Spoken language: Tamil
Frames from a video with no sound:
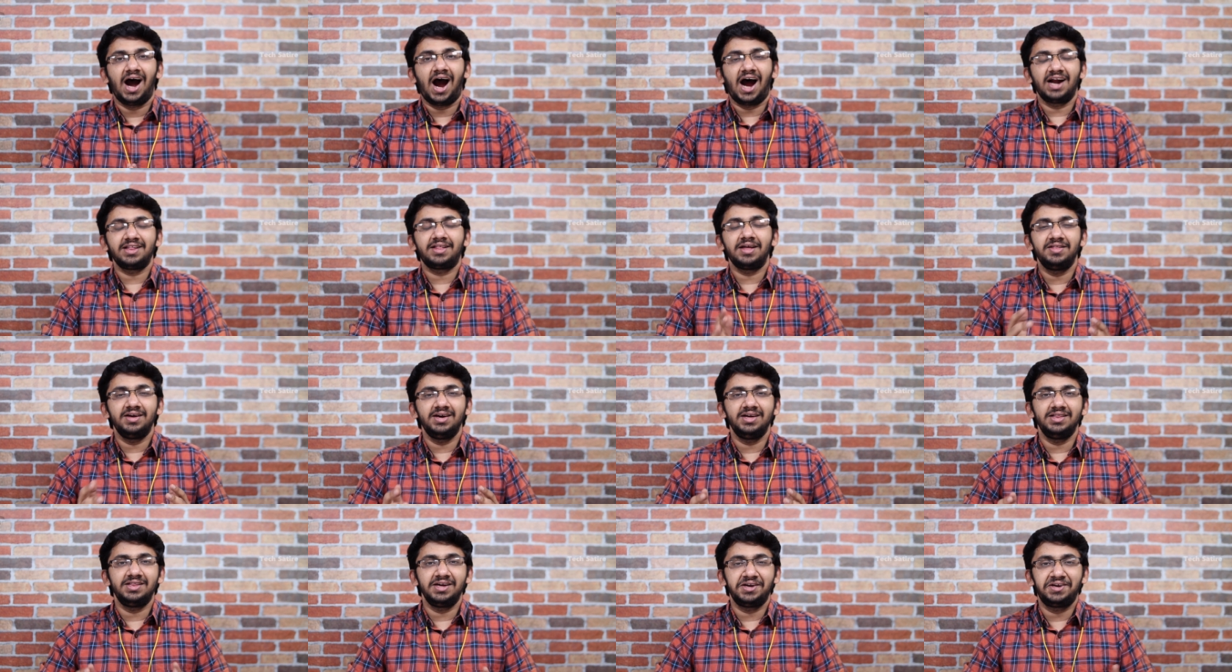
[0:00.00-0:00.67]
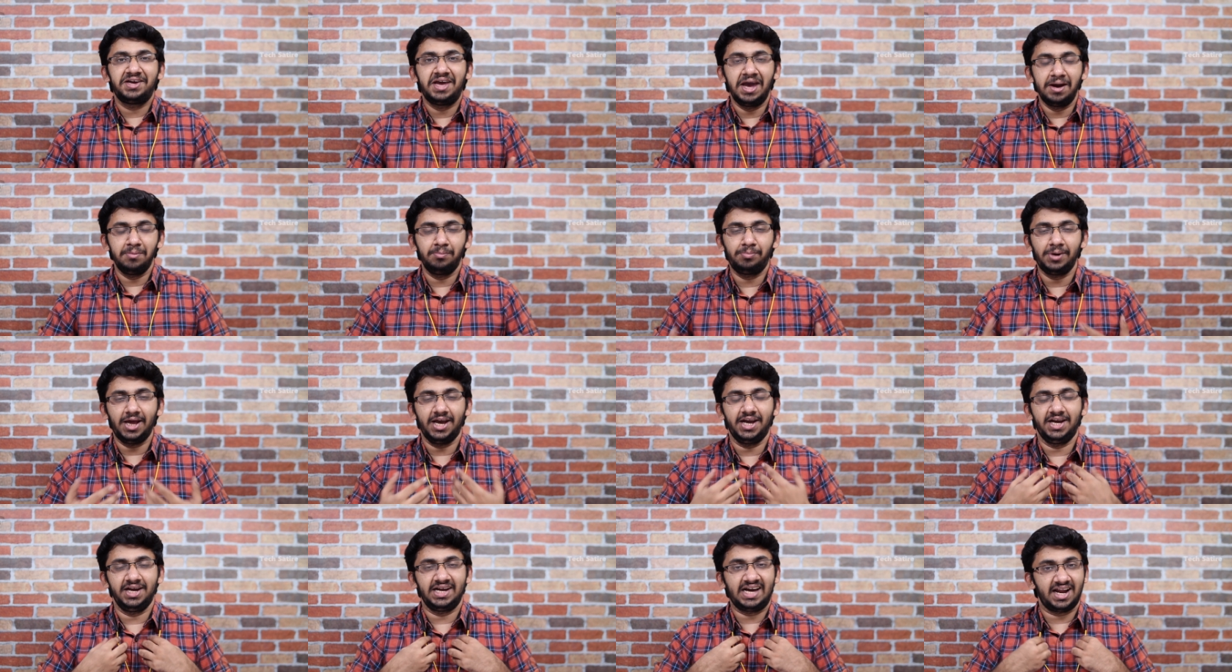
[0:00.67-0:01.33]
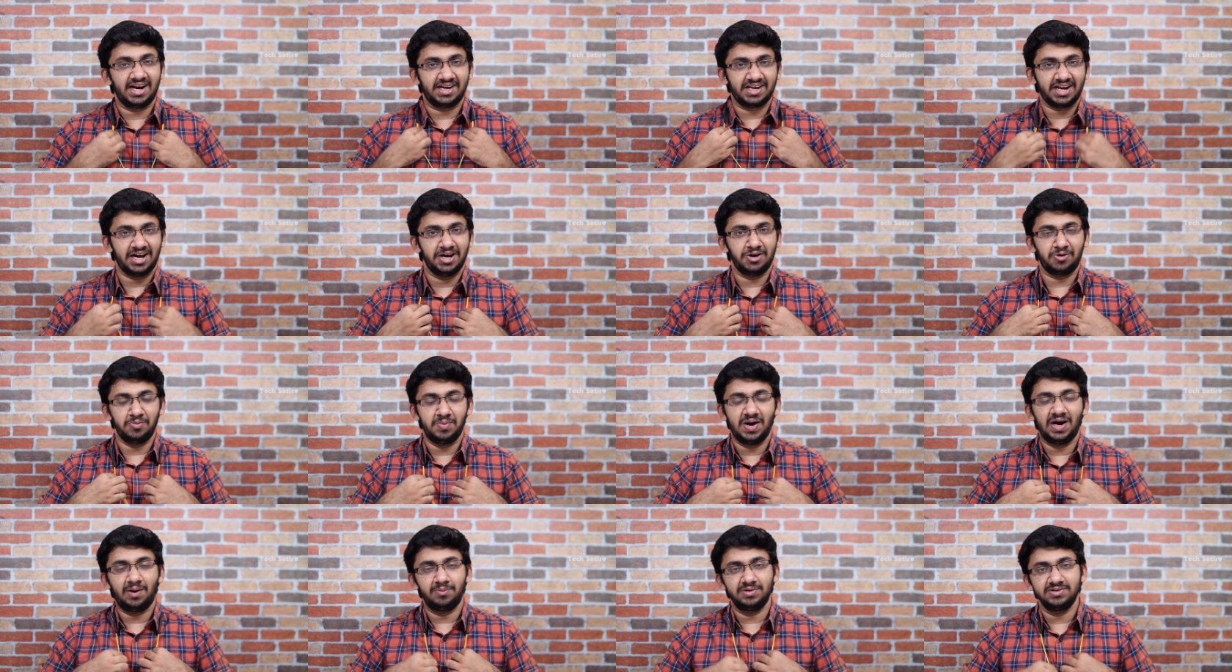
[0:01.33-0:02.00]
அடுத்தது இது கேம் பிளேக்கு கரெக்டாக
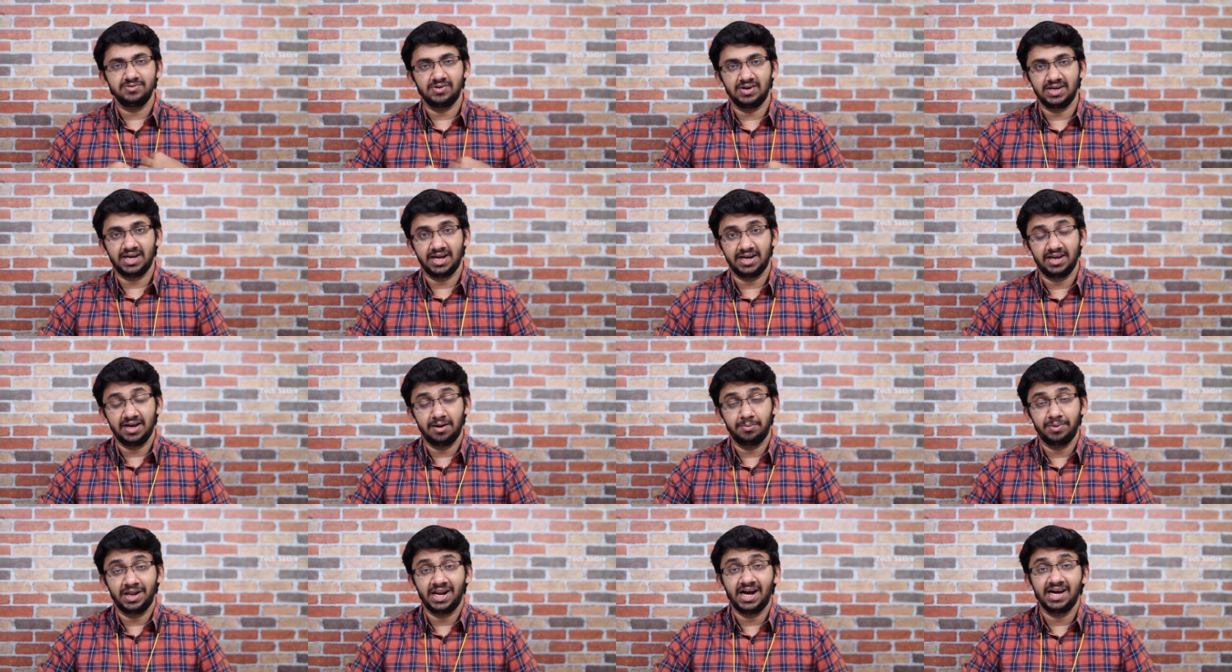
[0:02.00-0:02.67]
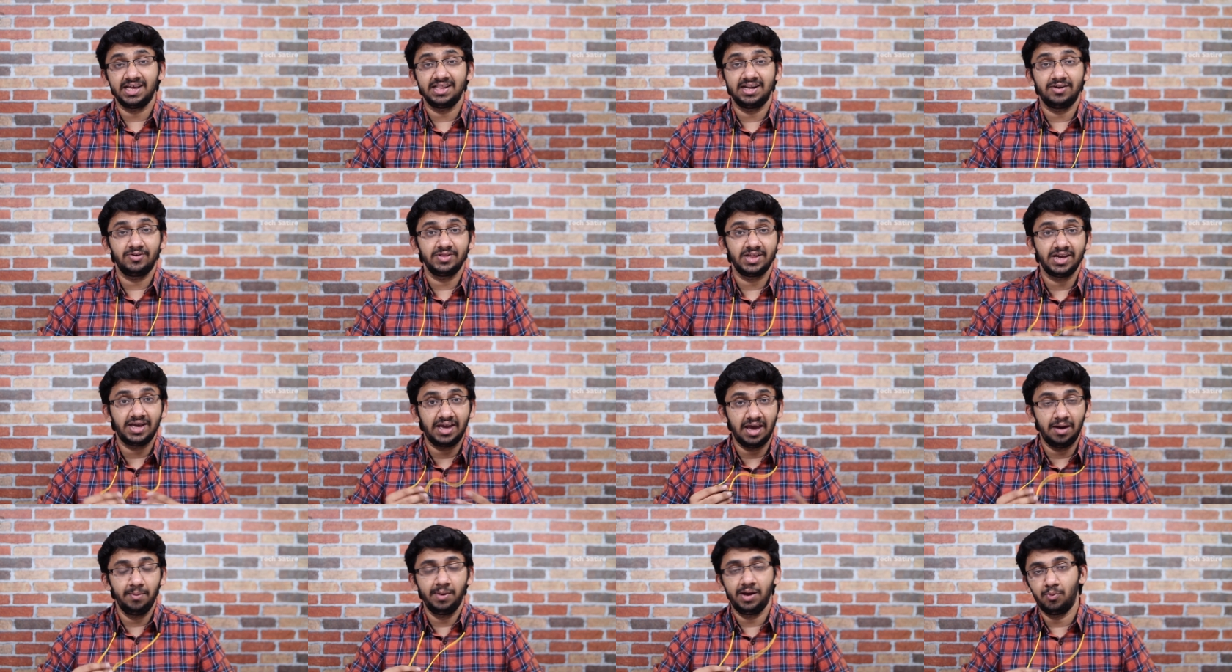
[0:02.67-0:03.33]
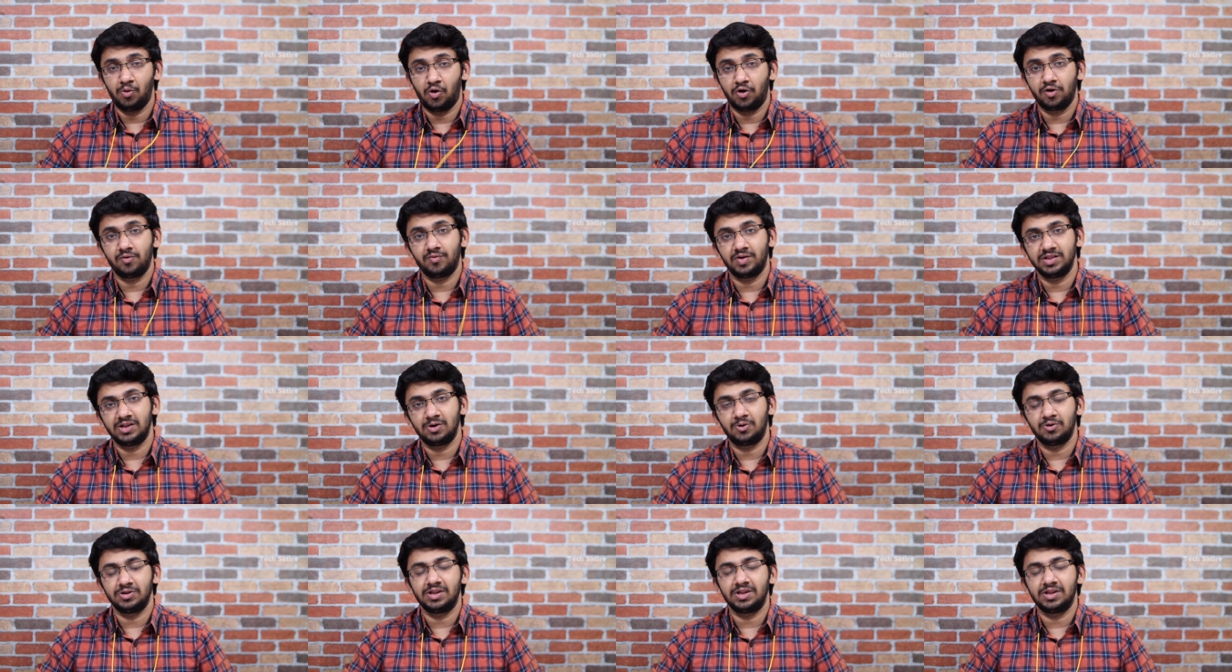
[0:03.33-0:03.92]
இருக்குமா அப்படின்னு சொல்லி கேட்டிங்க அப்படின்னா இதில் வந்து கேமிங் மோடும் வந்து